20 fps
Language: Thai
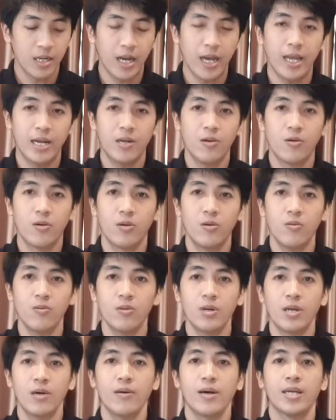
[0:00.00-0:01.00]
การโหลดลู
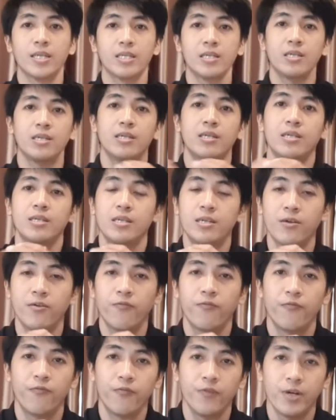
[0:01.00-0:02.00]
กเราอาจจะ
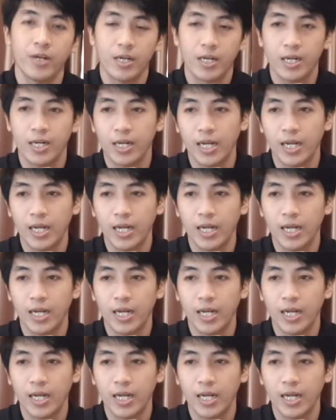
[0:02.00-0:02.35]
ฝึก